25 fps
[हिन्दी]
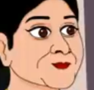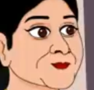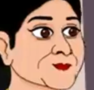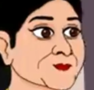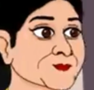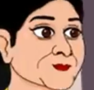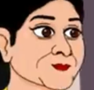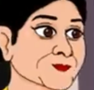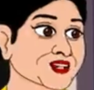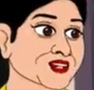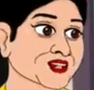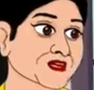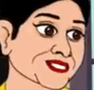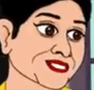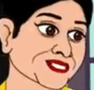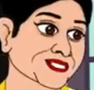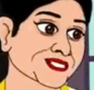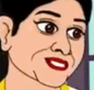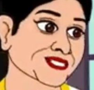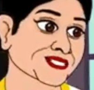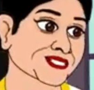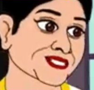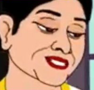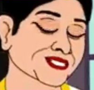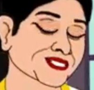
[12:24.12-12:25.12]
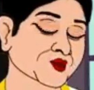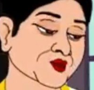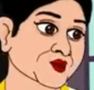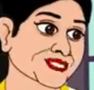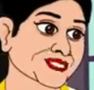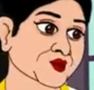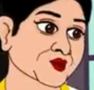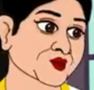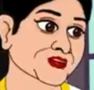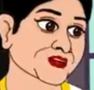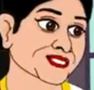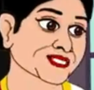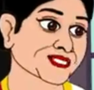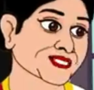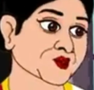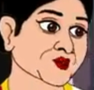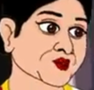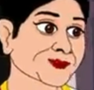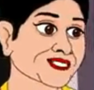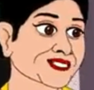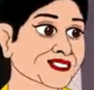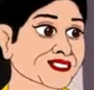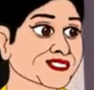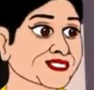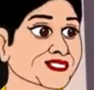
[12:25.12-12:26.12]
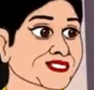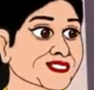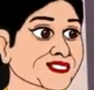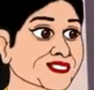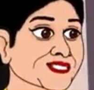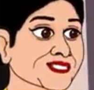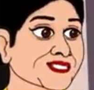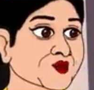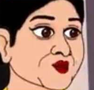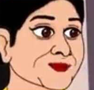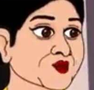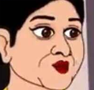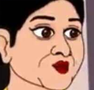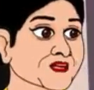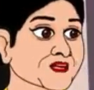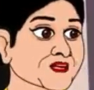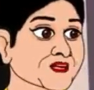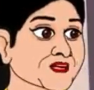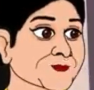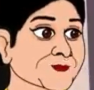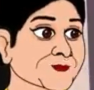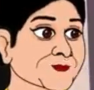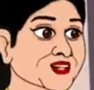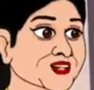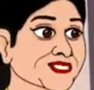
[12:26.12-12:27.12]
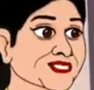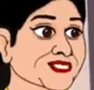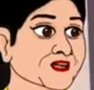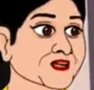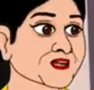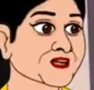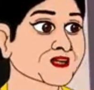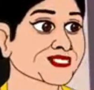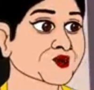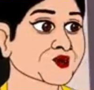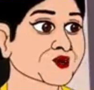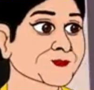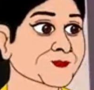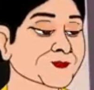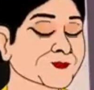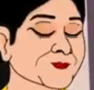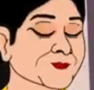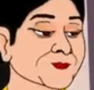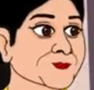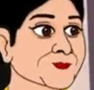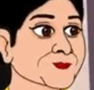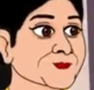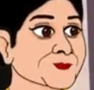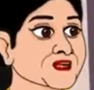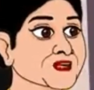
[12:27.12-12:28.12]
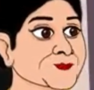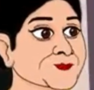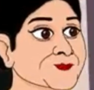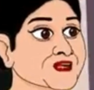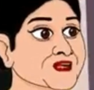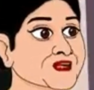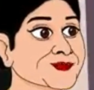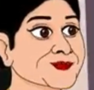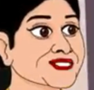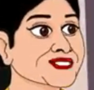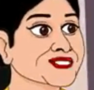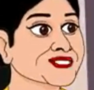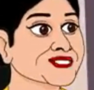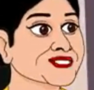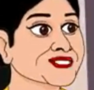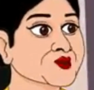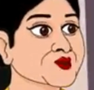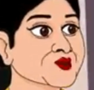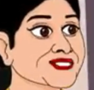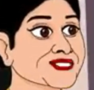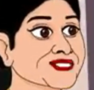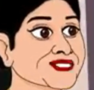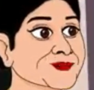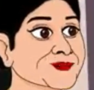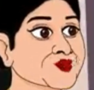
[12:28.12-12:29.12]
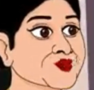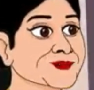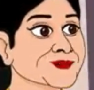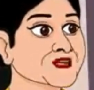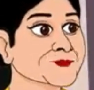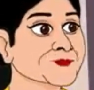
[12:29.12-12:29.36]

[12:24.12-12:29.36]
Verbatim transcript: वो इसलिए क्योंकि चमेली दिखने में बहुत खूबसूरत है बच्चा भी सुंदर ही होगा